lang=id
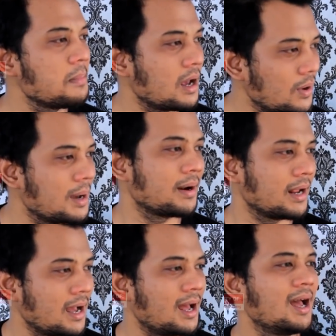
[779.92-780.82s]
barulah
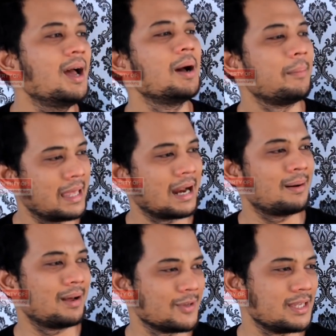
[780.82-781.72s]
mereka
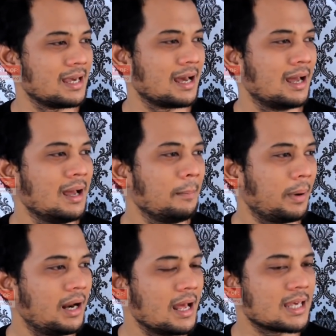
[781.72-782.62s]
menyerang manusia.
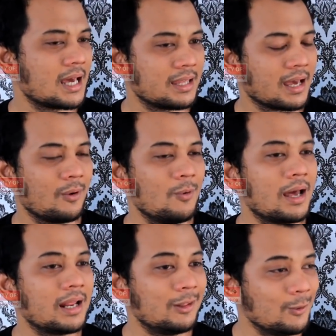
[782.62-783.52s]
Pada dasarnya,
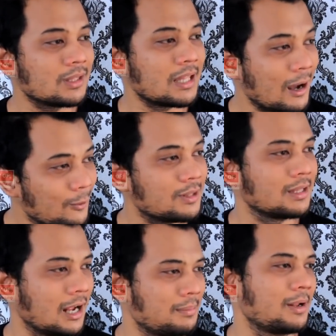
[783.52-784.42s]
ular itu takut dengan